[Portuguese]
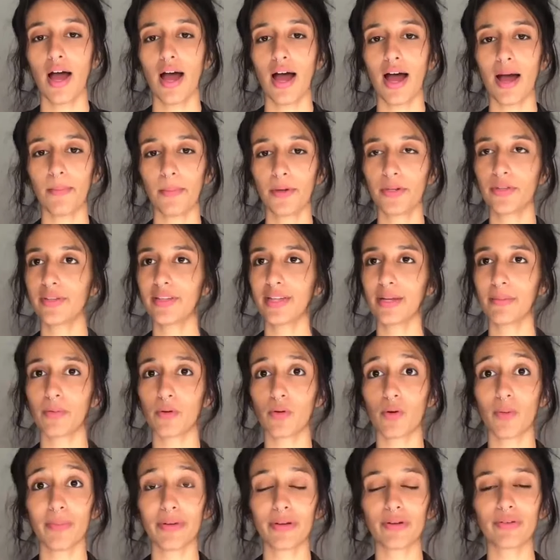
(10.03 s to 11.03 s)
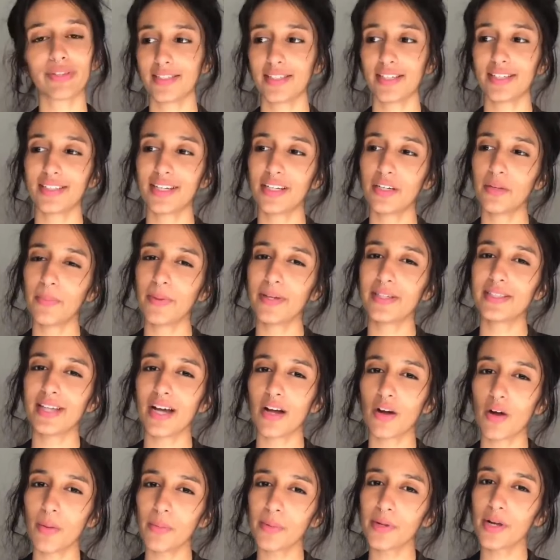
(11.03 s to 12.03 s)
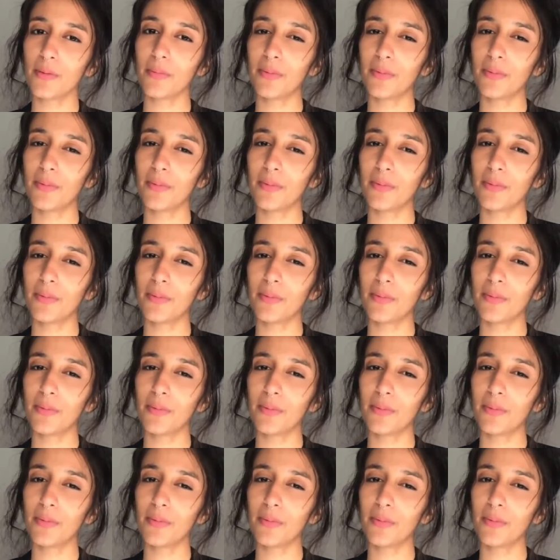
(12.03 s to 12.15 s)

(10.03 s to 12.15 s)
há muito tempo comigo, tentando pensar como que